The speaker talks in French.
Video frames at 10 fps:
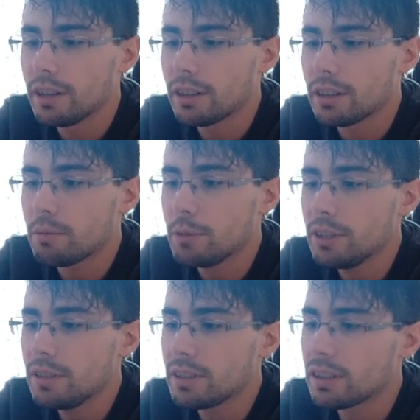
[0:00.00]
Dans cette
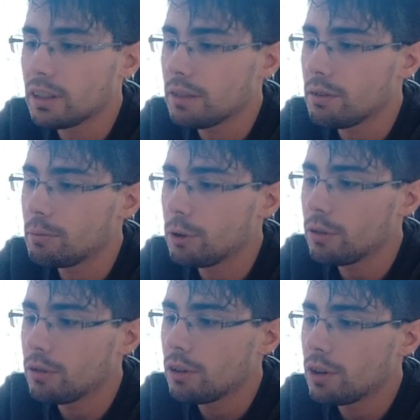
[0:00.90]
mini-série
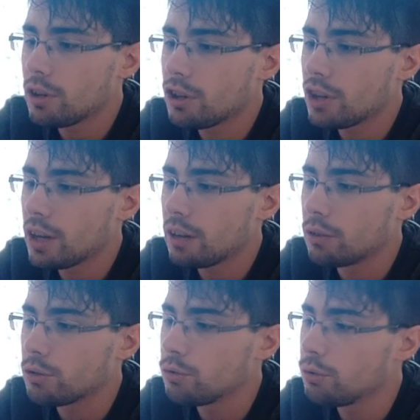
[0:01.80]
événement,
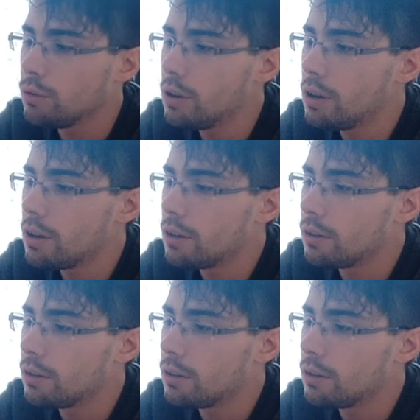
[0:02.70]
Charles Soule